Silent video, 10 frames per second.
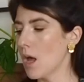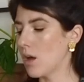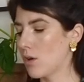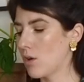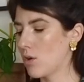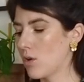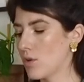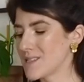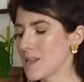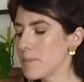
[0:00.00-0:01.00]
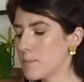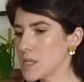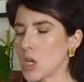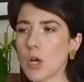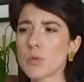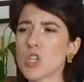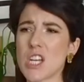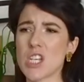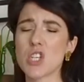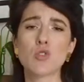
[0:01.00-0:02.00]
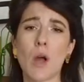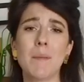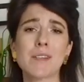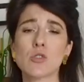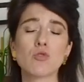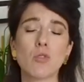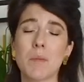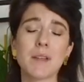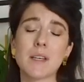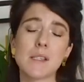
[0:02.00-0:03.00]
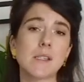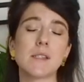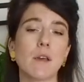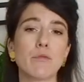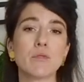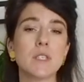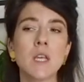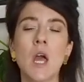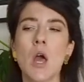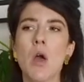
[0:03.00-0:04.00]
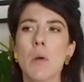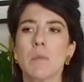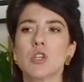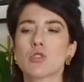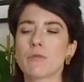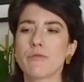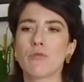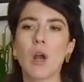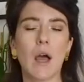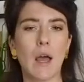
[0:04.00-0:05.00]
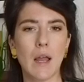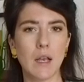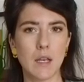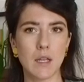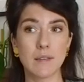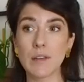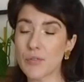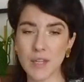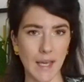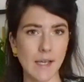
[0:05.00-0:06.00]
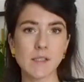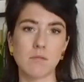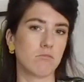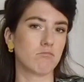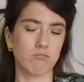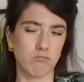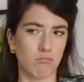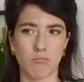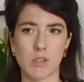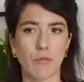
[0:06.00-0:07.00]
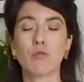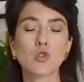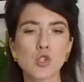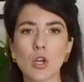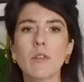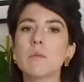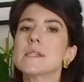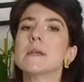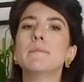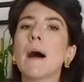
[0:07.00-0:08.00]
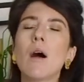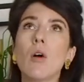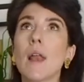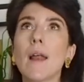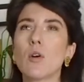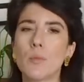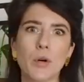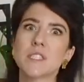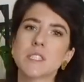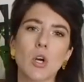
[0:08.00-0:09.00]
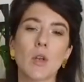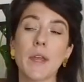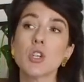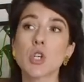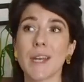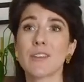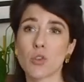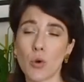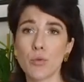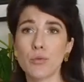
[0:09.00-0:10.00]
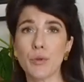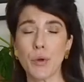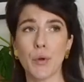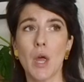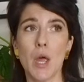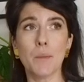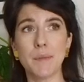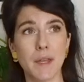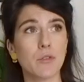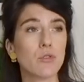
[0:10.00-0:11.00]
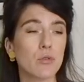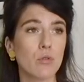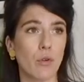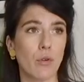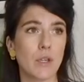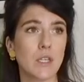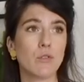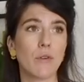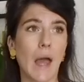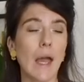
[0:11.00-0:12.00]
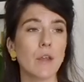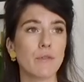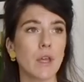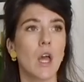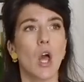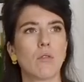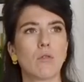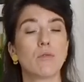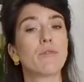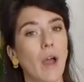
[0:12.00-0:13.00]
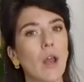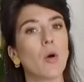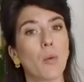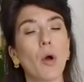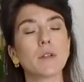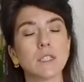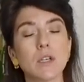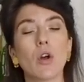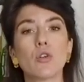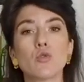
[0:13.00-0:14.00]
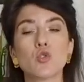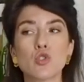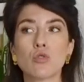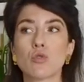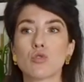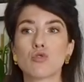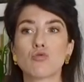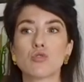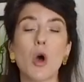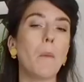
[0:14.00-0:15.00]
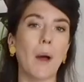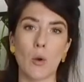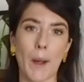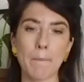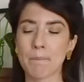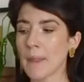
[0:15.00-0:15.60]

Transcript: C'est une lampe que j'ai achetée sur Amazon, je vous la mettrai si ça vous dit, mais voilà, elle est efficace ça fonctionne, mais c'est pas la euh, lampe horticole. D'ailleurs, j'en attends une euh, bientôt euh, qui devrait arriver, une vraie lampe horticole, donc je vous en reparlerai.